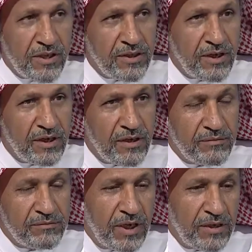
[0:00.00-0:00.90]

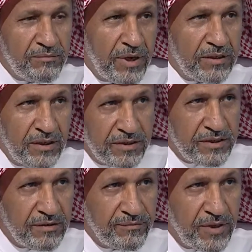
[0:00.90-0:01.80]
الثانيه يعني بعد
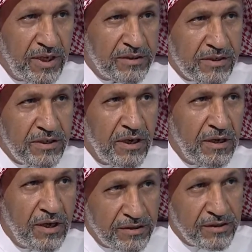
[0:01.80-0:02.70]
العشاء حتى الساعه
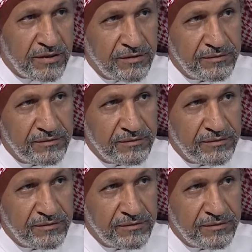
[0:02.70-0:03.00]
العاشره